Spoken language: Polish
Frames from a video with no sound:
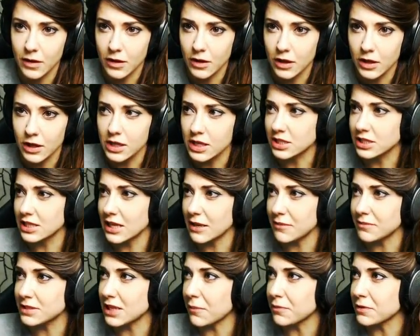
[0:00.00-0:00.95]
Jest
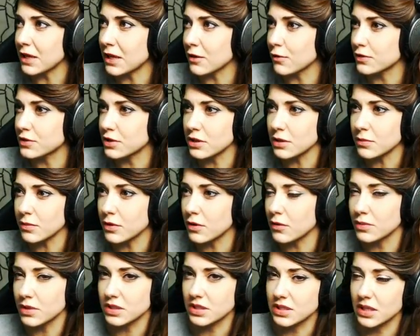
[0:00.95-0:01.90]
zemsta ptaków. Czy one mogą
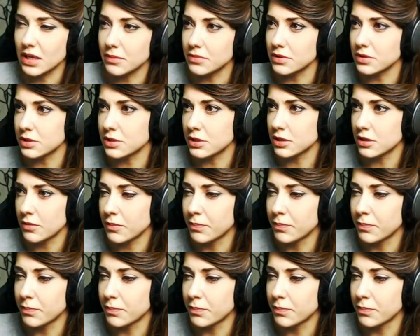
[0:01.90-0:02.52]
mnie zabić?